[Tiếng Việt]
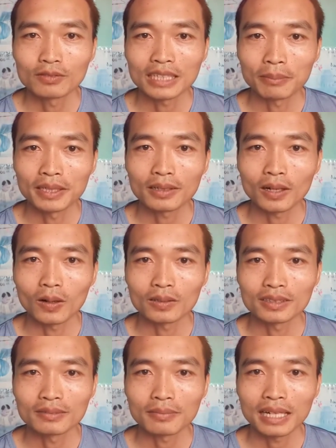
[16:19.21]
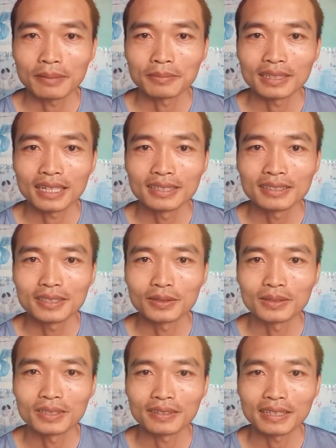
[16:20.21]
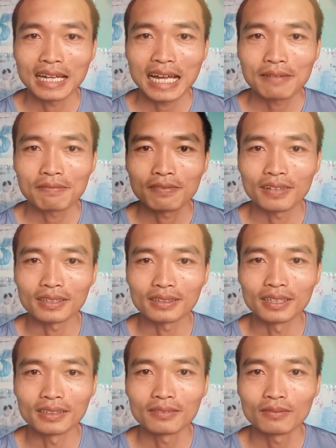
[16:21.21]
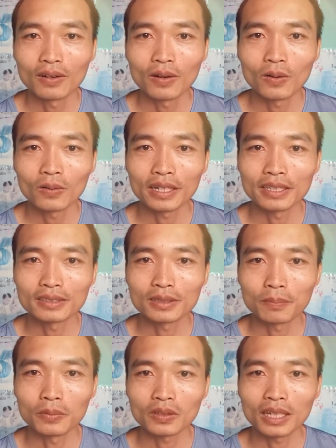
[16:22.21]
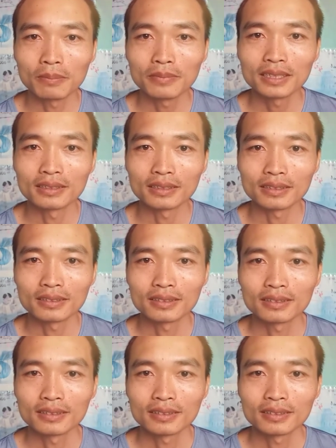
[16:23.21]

không dẫm lên cỏ nhưng mà mình thấy nhiều người Việt Nam vẫn đứng vô để chụp một tấm hình.